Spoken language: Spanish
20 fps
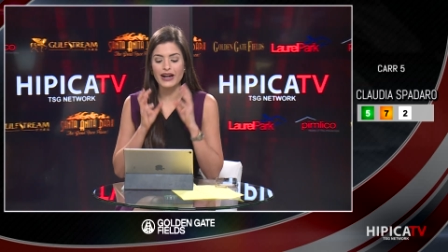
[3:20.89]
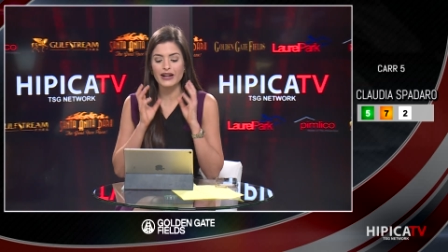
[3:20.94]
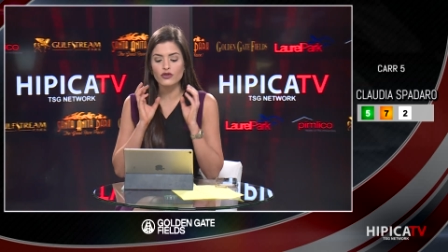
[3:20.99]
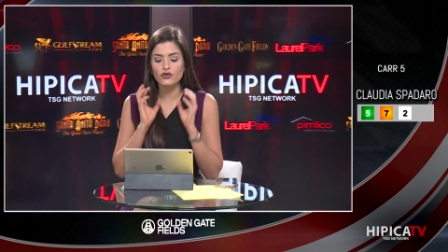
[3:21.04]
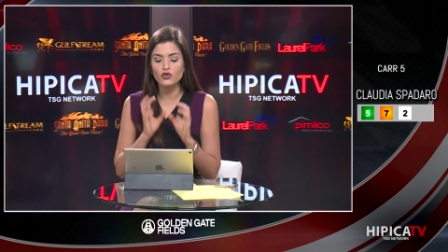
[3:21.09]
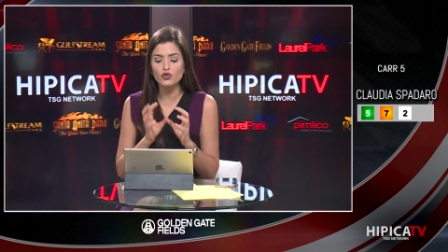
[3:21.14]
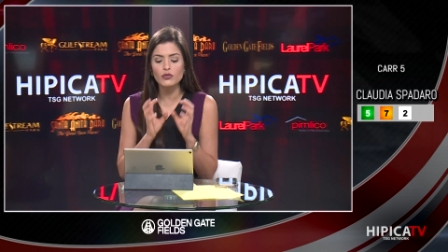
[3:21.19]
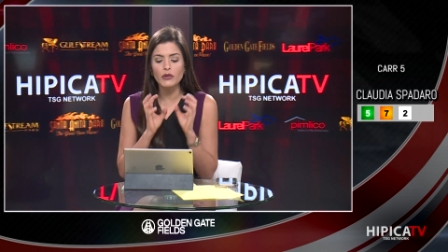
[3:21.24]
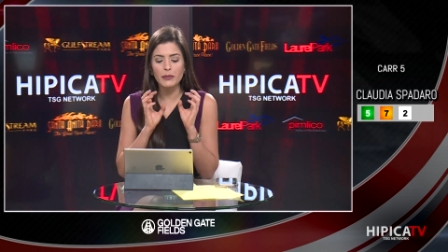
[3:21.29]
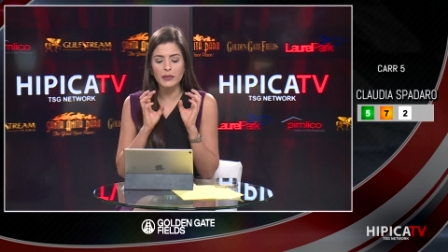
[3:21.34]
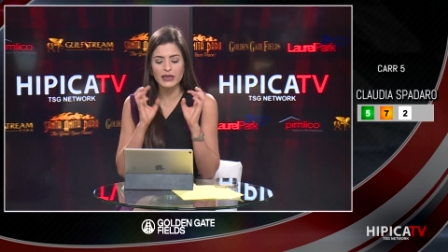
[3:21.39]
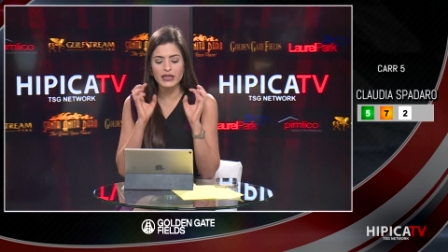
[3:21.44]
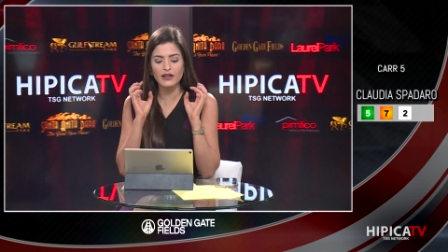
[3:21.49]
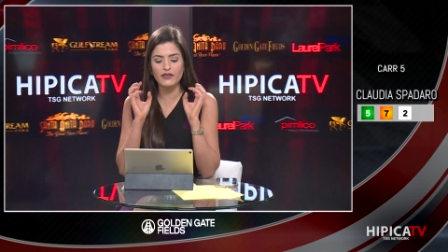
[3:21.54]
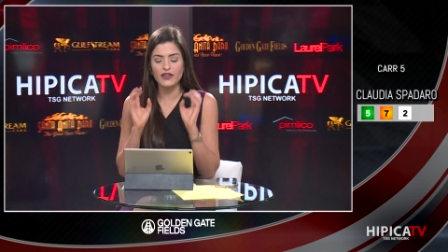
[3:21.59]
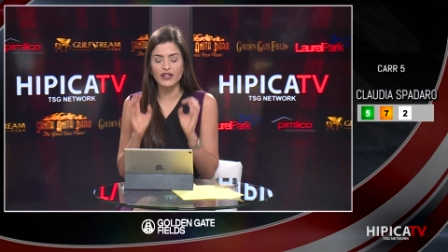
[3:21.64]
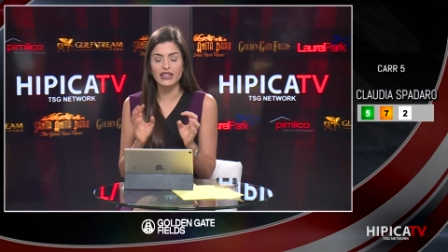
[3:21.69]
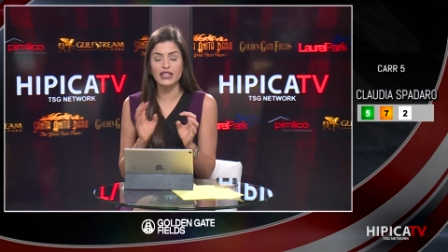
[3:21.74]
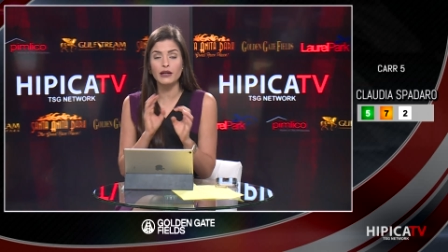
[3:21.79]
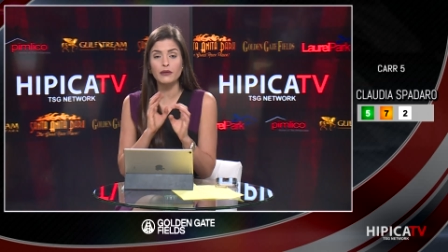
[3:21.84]
Sumamente
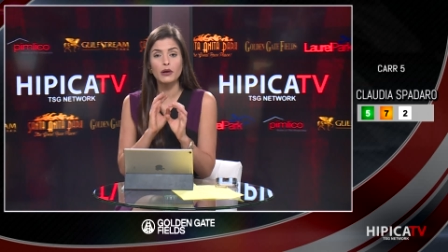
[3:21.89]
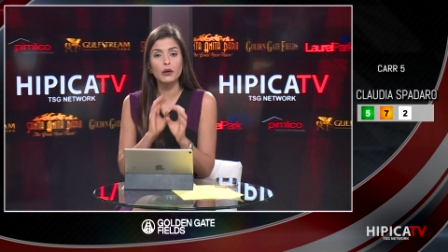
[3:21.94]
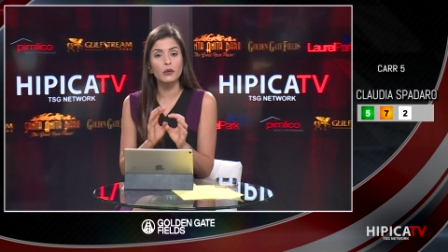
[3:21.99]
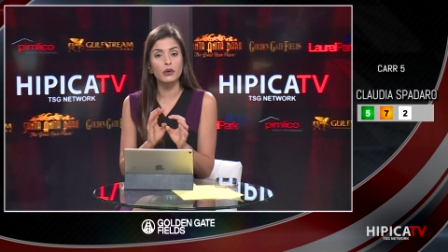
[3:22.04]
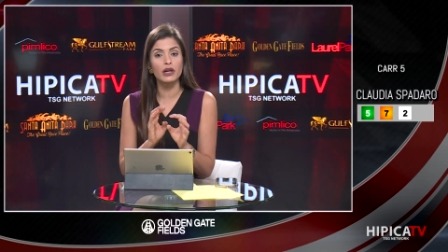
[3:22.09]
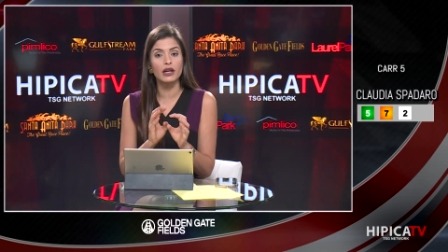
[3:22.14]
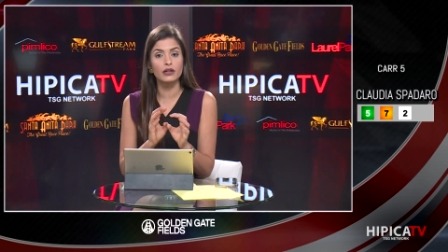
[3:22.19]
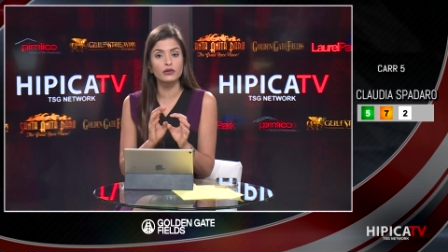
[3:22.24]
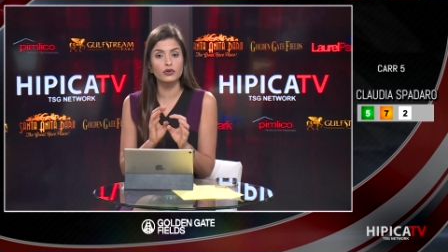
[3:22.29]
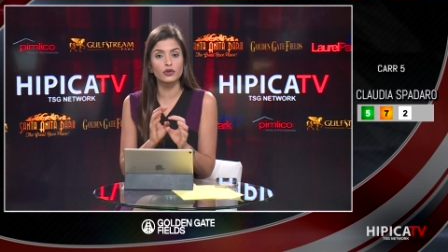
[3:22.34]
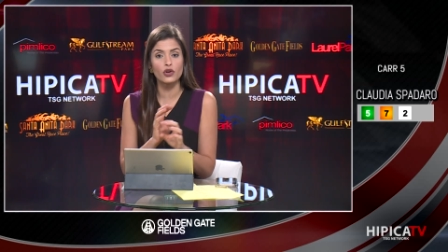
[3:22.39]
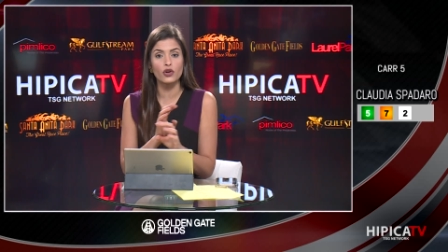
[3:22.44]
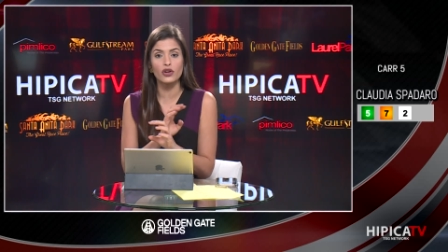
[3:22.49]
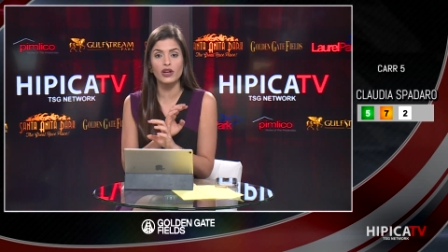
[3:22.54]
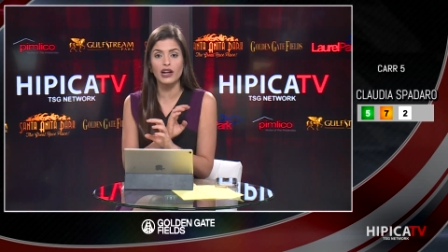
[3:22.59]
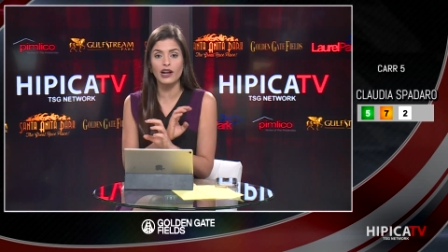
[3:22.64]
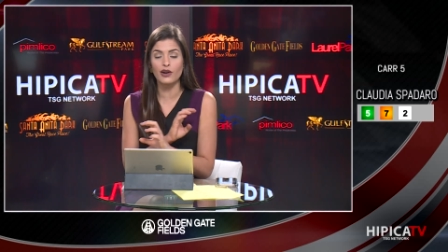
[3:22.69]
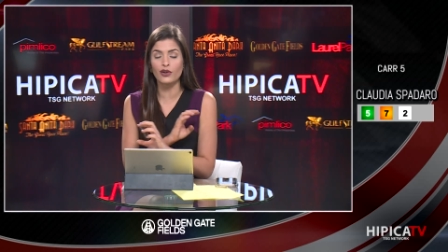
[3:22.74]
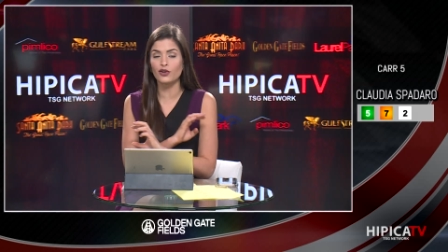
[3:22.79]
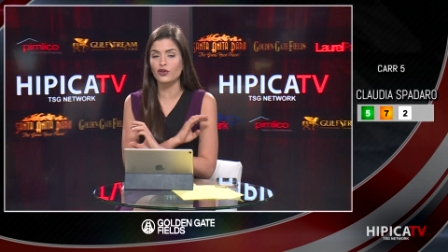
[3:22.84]
efectiva y William Antoyori
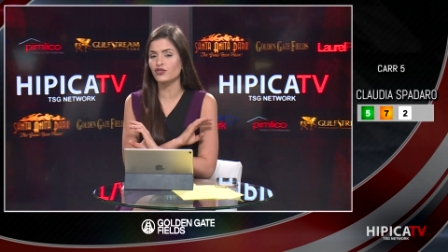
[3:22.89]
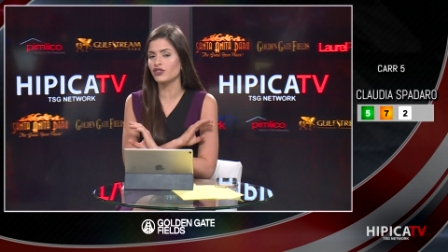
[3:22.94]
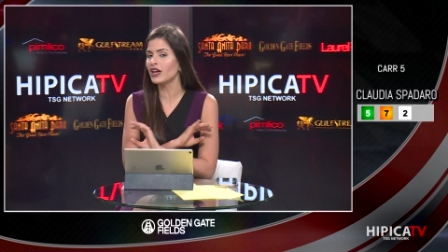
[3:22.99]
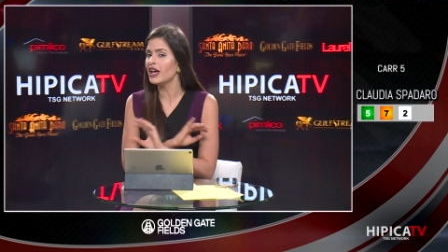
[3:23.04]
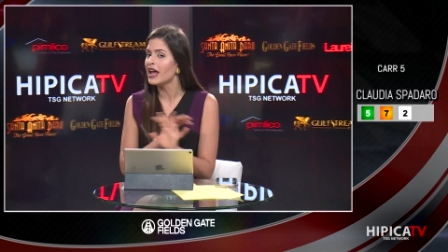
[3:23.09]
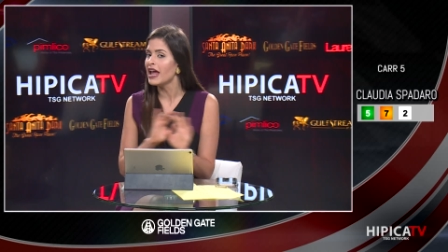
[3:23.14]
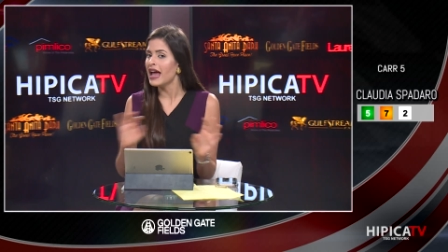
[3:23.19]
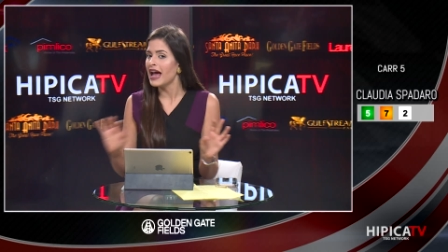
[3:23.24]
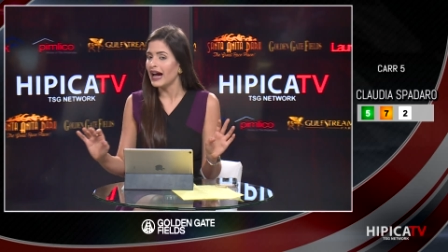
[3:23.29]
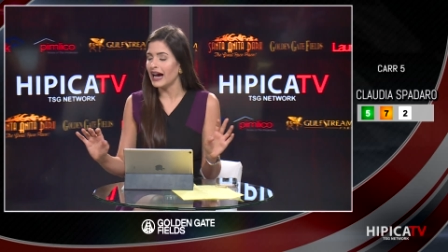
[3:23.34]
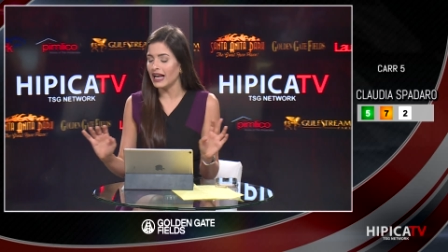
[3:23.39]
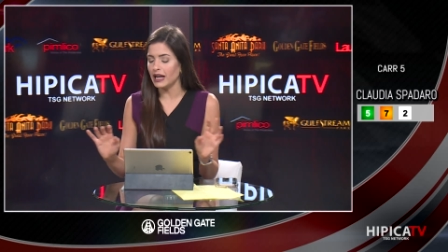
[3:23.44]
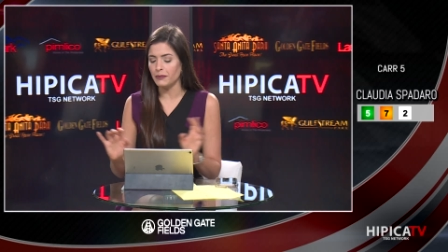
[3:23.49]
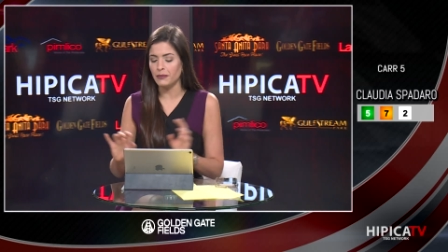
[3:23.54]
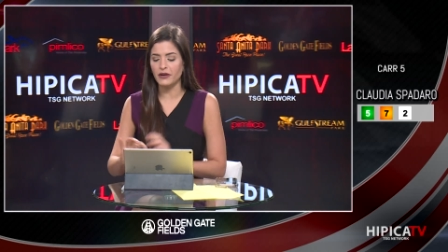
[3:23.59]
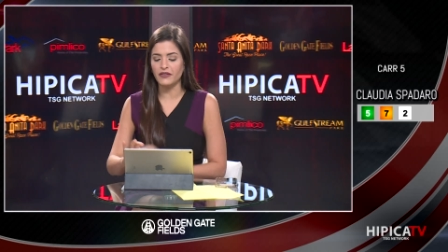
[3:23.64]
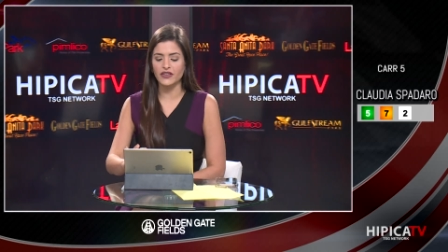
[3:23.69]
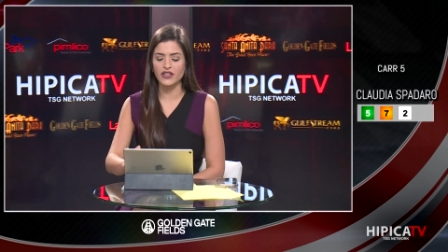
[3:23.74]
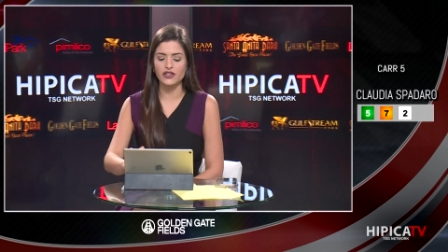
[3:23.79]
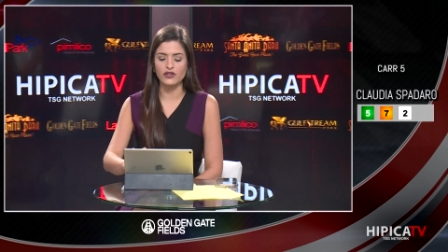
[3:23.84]
la conoce a la
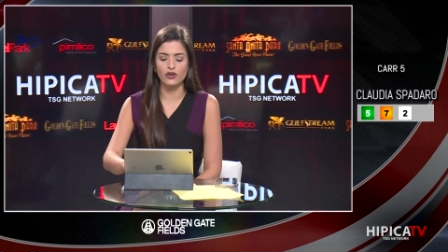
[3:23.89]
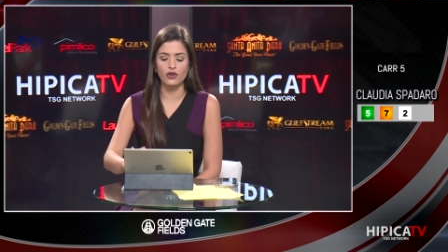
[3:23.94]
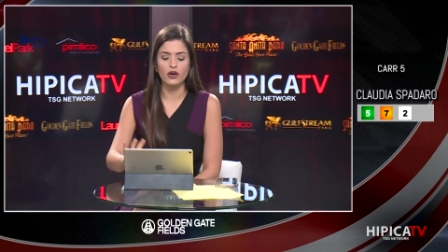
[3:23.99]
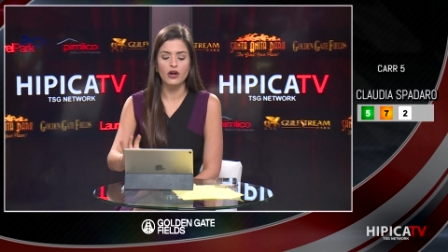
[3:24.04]
perfección.